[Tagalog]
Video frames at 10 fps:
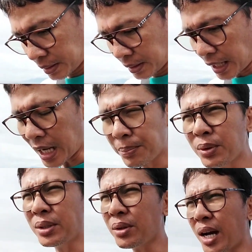Kahit po
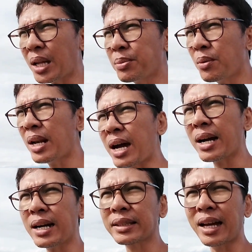ano, kahit po wala
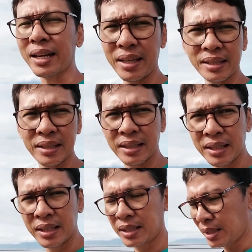kang atake,
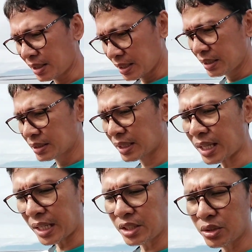
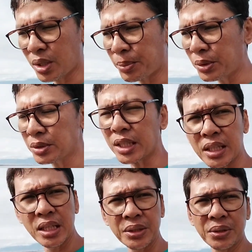sanayin nyo na po yung
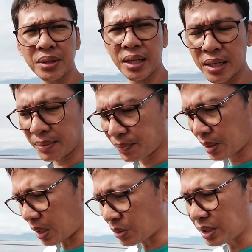sarili nyo na
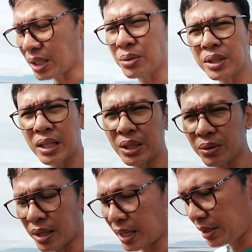mm, kaunti-kaunti lang
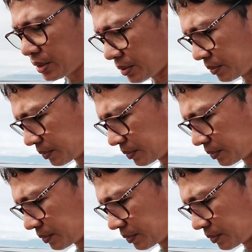yung kain nyo.